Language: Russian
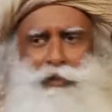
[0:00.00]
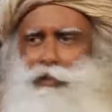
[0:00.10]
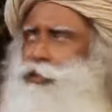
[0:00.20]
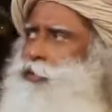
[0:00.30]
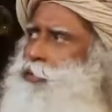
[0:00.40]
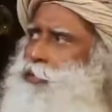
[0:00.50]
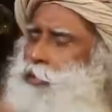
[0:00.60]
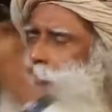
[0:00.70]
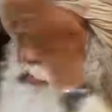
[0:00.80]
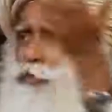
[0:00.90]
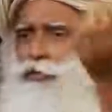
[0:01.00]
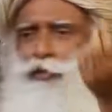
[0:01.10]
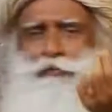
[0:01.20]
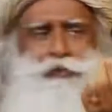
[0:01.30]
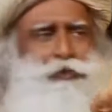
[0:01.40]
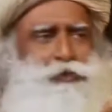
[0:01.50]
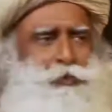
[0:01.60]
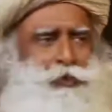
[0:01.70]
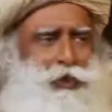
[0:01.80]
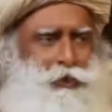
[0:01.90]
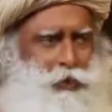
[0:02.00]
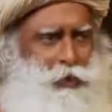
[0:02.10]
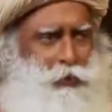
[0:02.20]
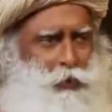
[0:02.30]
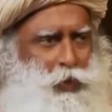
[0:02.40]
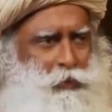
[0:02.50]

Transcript: Доля физического совсем небольшая. В этой